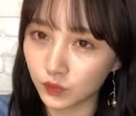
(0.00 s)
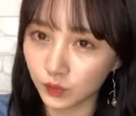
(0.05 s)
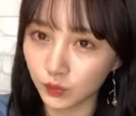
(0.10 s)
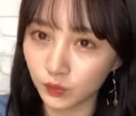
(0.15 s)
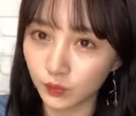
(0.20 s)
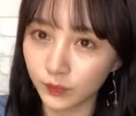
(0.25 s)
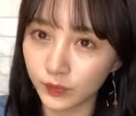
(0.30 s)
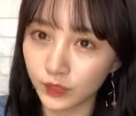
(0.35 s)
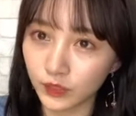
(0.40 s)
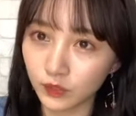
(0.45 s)
そ
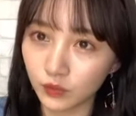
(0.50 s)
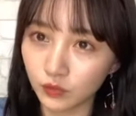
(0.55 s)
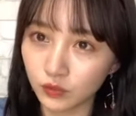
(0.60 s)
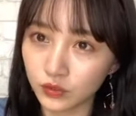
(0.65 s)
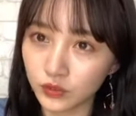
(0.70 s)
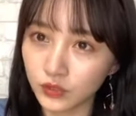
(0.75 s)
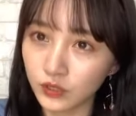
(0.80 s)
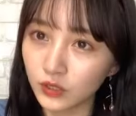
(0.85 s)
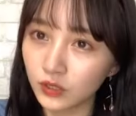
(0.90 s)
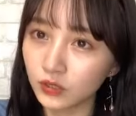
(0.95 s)
う勉強
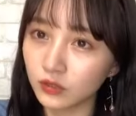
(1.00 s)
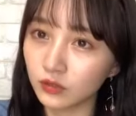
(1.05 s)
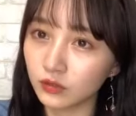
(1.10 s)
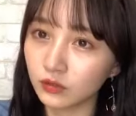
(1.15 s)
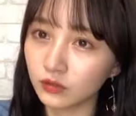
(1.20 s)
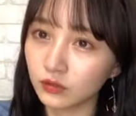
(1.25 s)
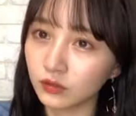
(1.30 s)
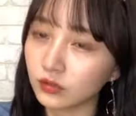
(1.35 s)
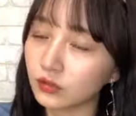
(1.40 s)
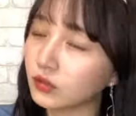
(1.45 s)
して
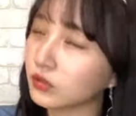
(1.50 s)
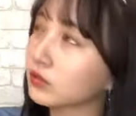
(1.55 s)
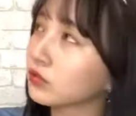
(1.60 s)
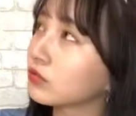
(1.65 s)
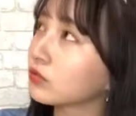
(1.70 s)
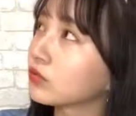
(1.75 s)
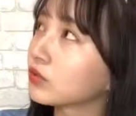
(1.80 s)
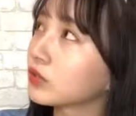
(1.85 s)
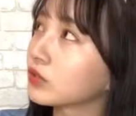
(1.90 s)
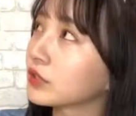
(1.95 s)
寝て
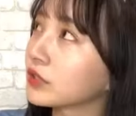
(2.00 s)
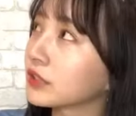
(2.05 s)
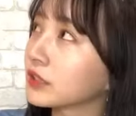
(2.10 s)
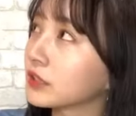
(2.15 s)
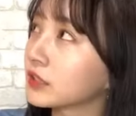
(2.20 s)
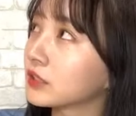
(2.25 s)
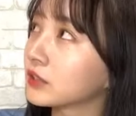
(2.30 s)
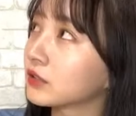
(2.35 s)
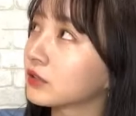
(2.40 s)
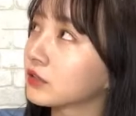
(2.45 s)
るって
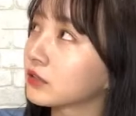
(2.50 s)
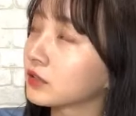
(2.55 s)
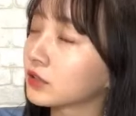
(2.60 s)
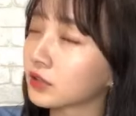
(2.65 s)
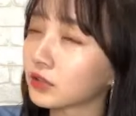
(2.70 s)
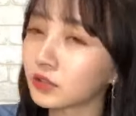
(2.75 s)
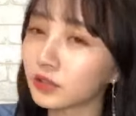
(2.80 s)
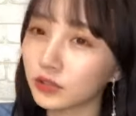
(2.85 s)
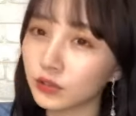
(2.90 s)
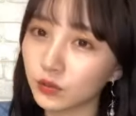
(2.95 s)
感じ
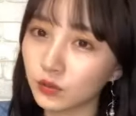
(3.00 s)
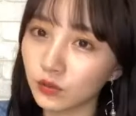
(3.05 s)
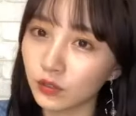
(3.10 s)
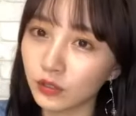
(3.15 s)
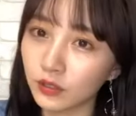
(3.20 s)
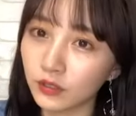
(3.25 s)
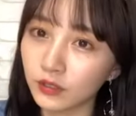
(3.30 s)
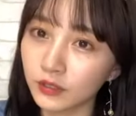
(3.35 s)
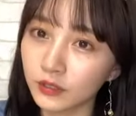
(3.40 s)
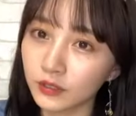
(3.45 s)
3時とか